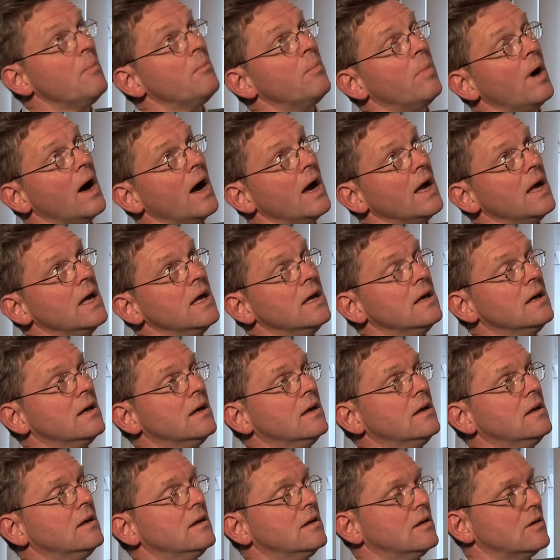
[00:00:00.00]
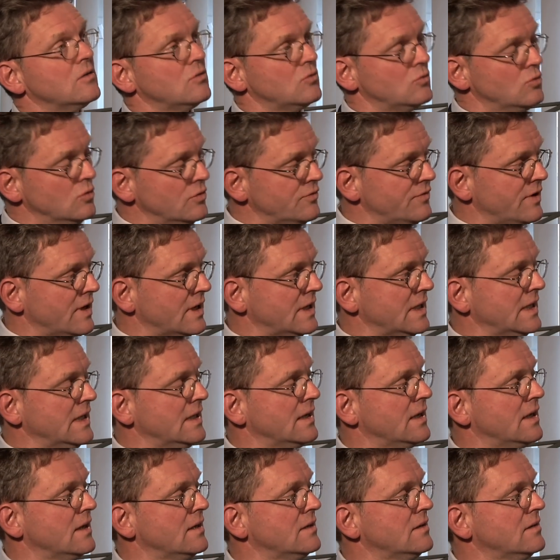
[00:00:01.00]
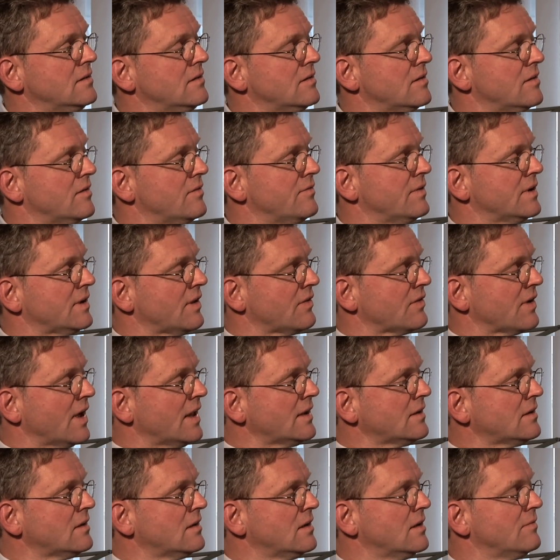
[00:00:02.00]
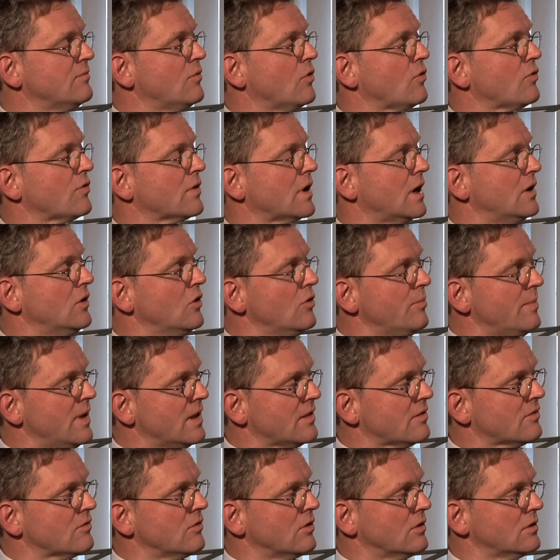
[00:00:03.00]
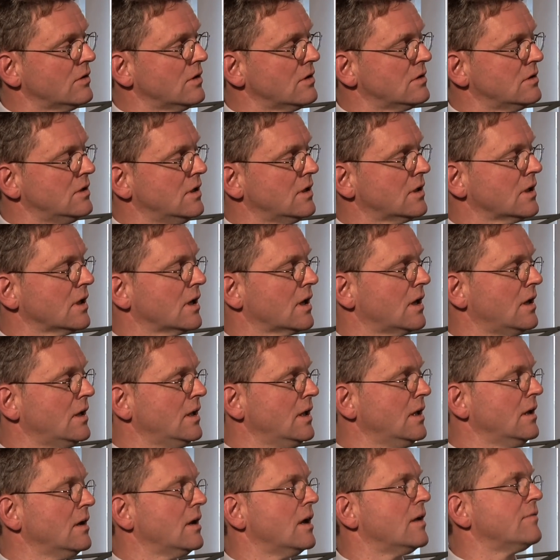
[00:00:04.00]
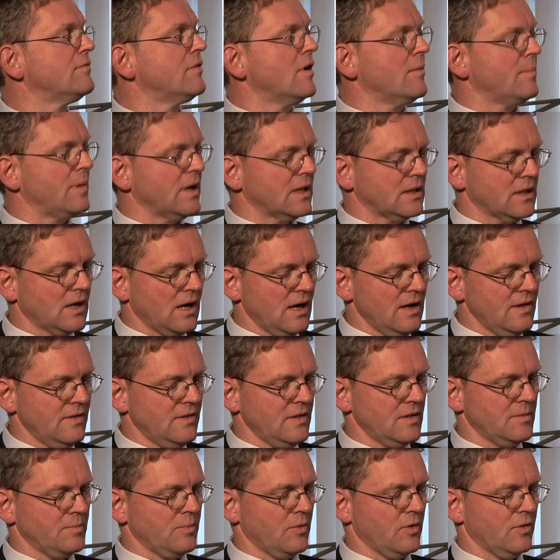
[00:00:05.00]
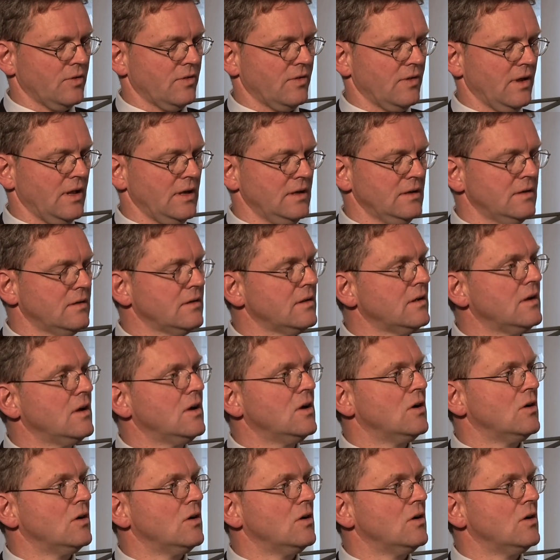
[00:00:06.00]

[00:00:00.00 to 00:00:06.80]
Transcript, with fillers: Bei Gutverdienern wird das Rentenniveau sogar nochmals deutlich niedriger liegen, etwa bei 30 Prozent.